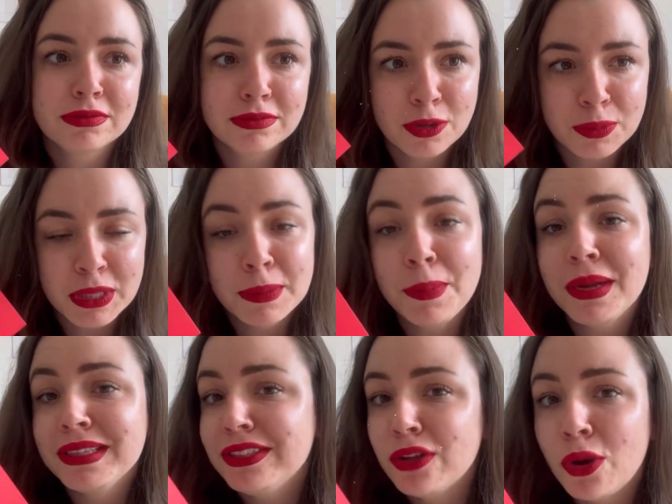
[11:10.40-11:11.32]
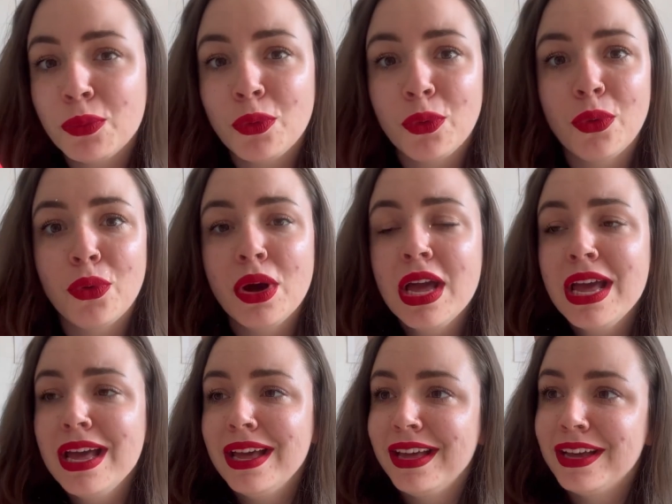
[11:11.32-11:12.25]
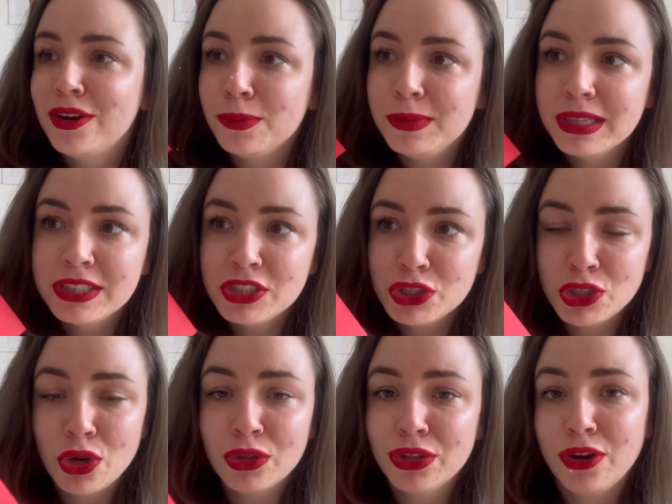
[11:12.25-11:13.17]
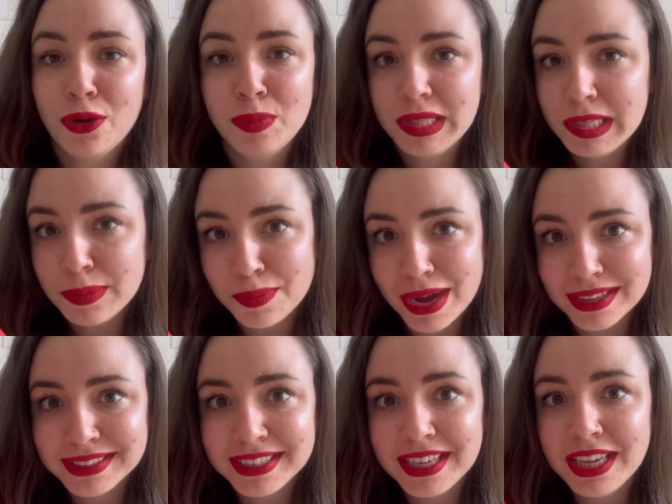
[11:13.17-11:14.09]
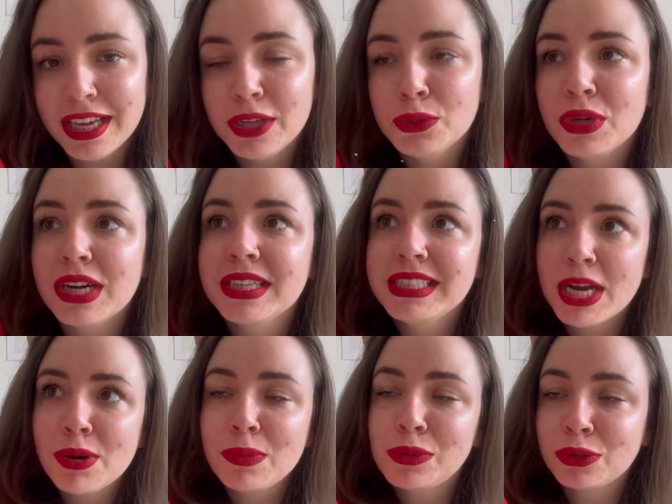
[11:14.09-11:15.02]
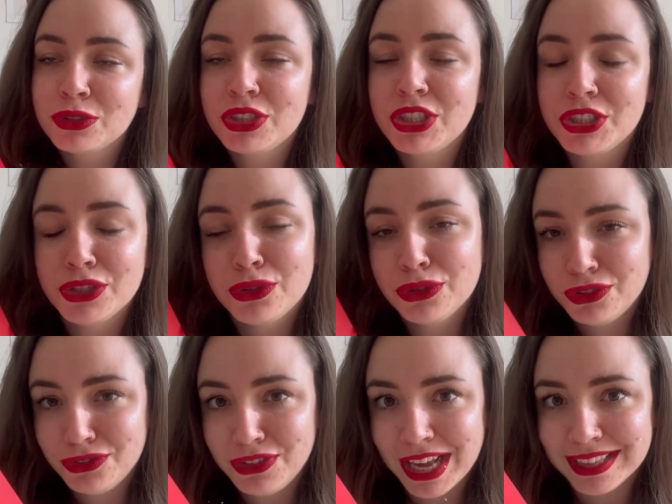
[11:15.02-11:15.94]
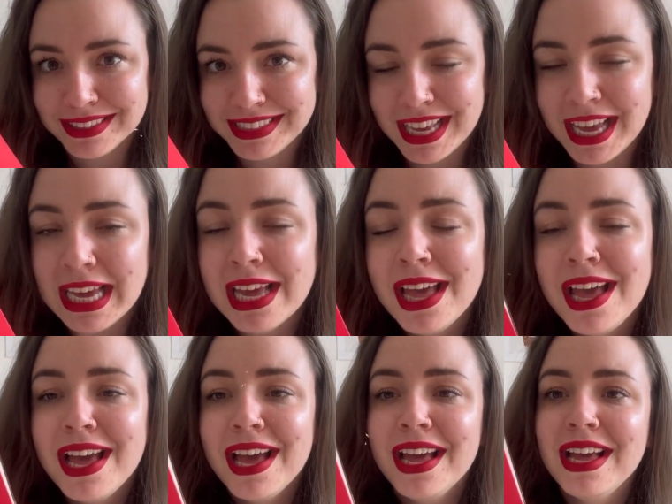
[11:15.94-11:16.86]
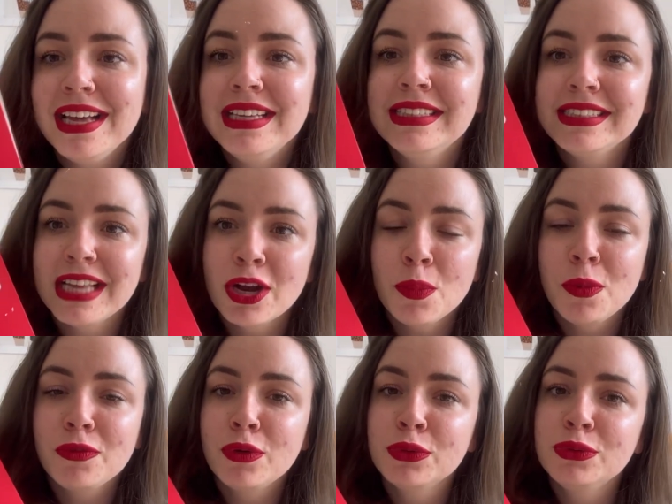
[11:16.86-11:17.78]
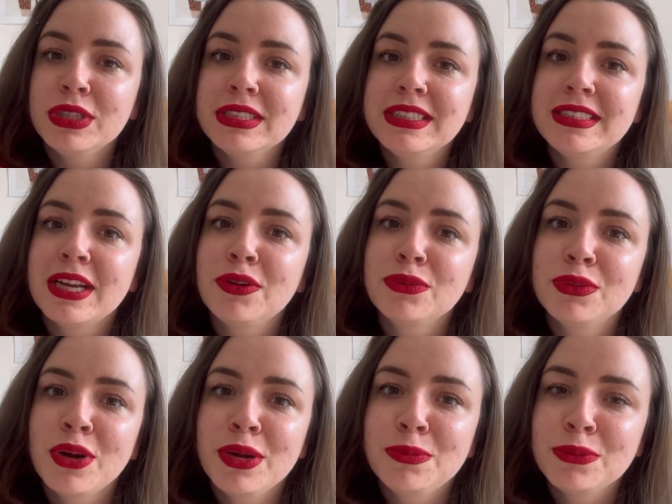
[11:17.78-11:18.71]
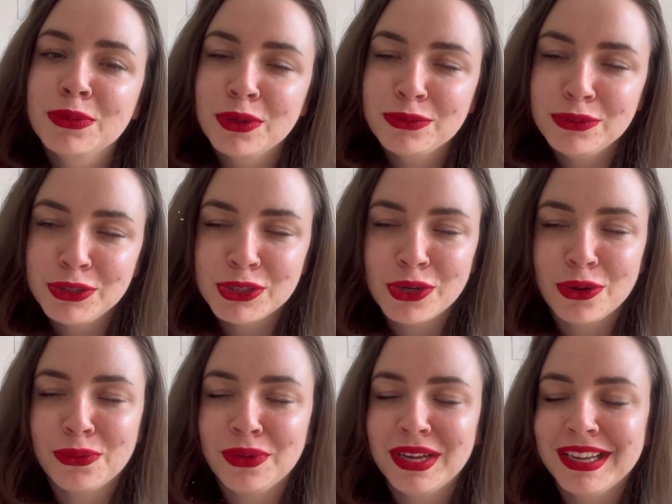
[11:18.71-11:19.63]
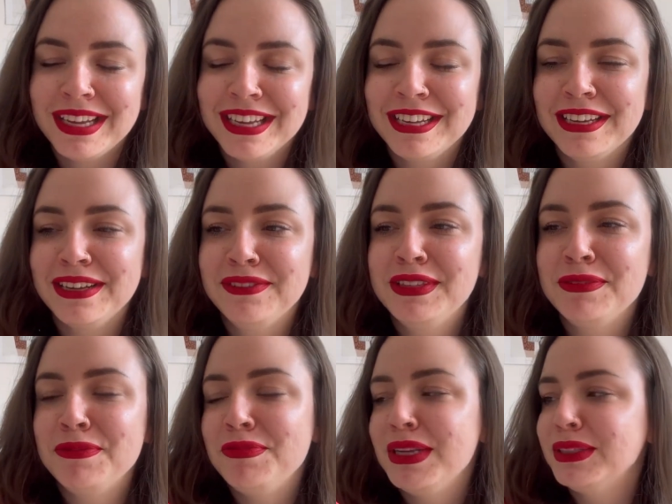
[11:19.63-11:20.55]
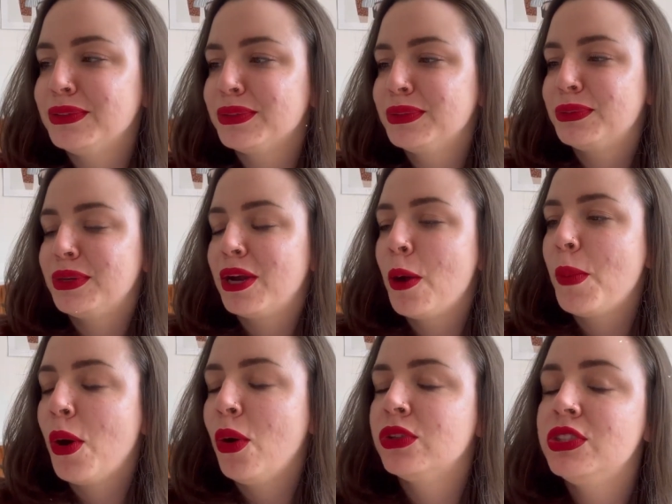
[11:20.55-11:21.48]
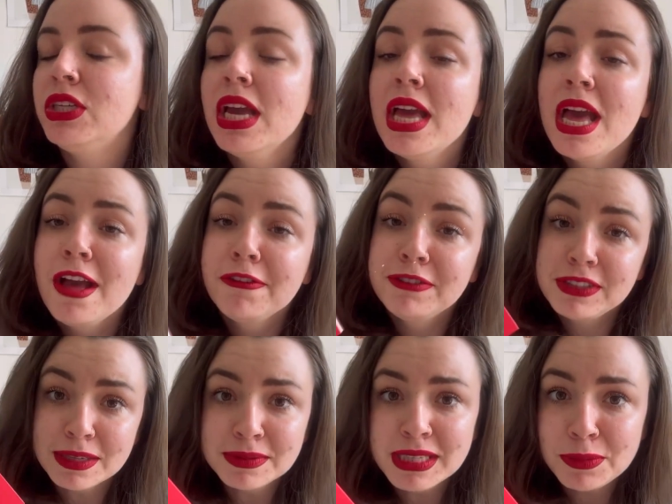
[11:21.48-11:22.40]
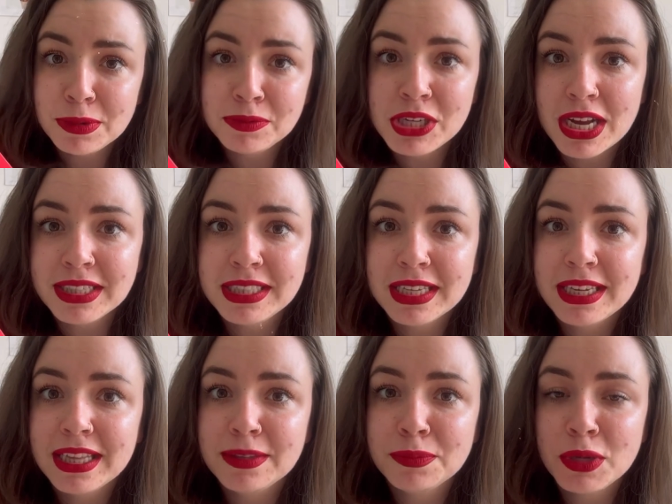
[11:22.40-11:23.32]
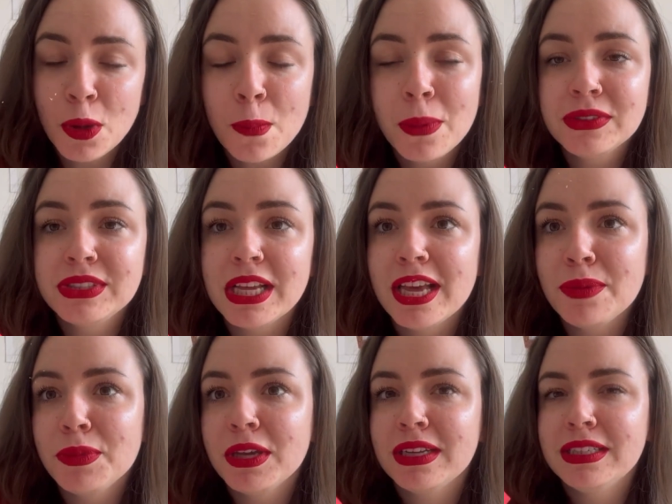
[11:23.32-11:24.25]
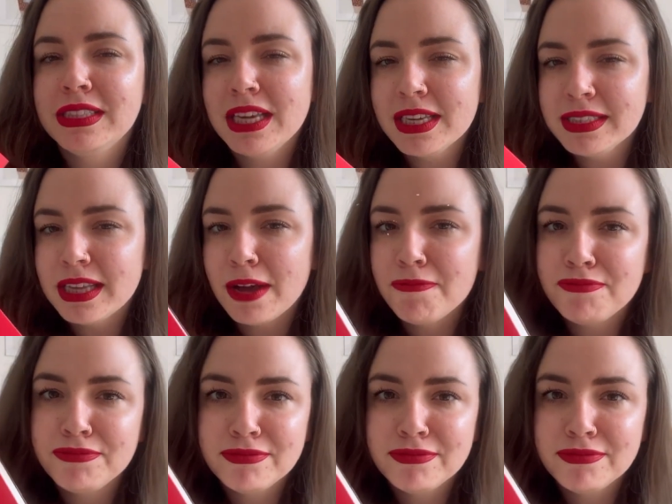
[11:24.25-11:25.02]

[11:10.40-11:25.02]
kobiety pani domu, e, kobiety żony, kobiety matki, która chciałaby od życia czegoś więcej e, i z tego powodu jest taką trochę buntowniczką e, w tym miejscu, z którego pochodzi. W tym samym czasie, kiedy my ją poznajemy, gdzieś tam